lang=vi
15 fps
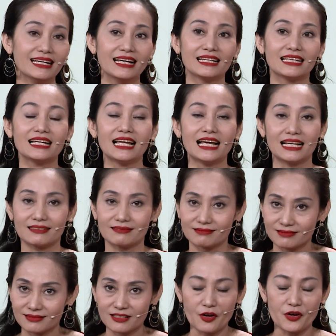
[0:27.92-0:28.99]
Tất cả
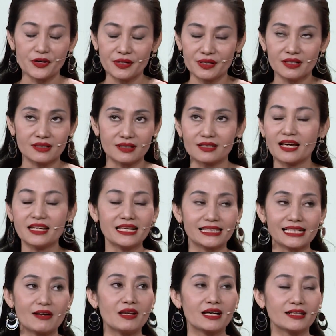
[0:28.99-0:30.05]
sẽ có trong phần trò
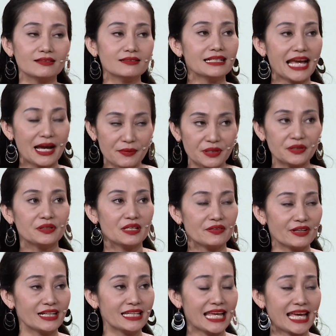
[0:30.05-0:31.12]
chuyện và chia sẻ của đạo
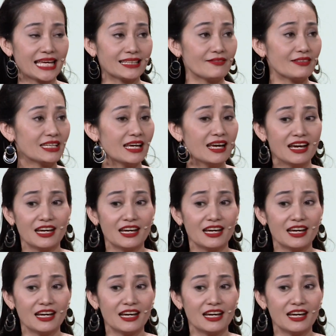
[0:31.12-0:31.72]
diễn Hạnh Thúy,